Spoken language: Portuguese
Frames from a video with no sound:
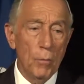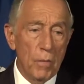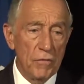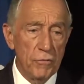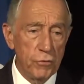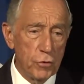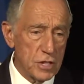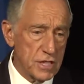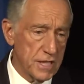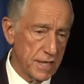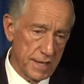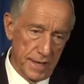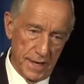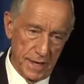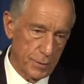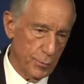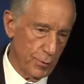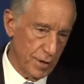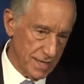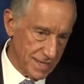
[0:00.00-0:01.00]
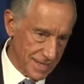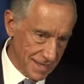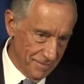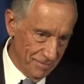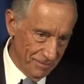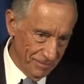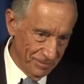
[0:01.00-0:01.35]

uma força da natureza.